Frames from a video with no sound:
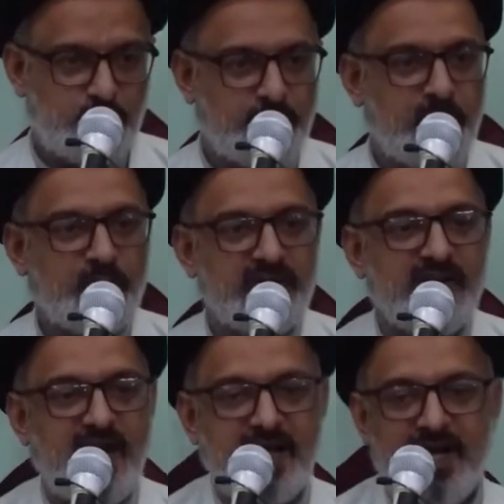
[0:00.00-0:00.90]
जो
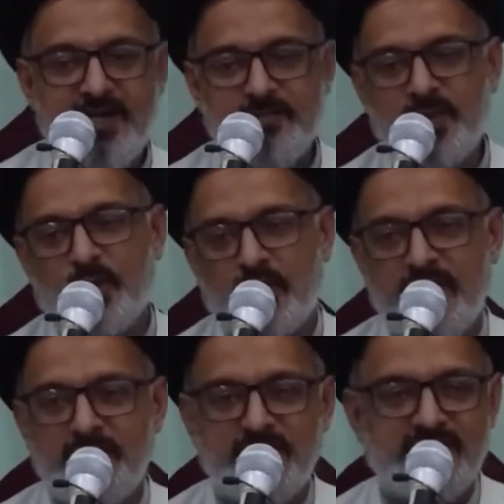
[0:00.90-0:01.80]
परवरदगार आलम ने
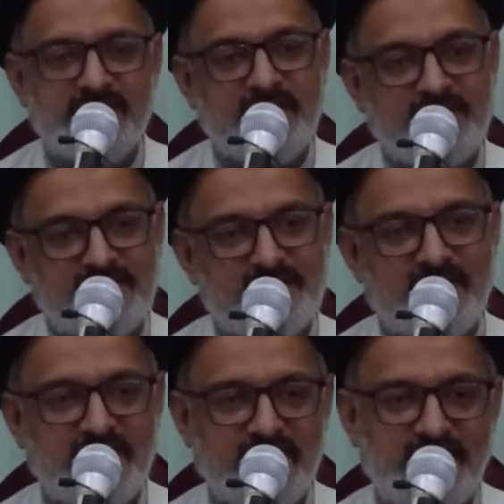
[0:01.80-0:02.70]
कुरान मजीद के अंदर
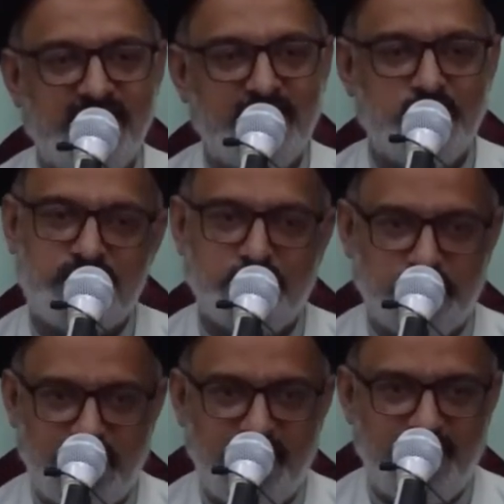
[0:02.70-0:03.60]
ज़िक्र किए हैं उनसे
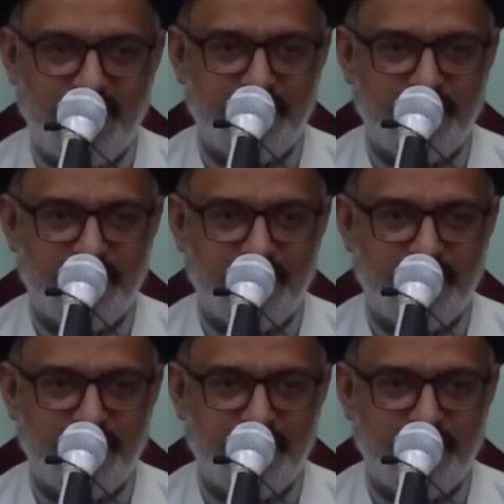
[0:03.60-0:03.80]
मुतल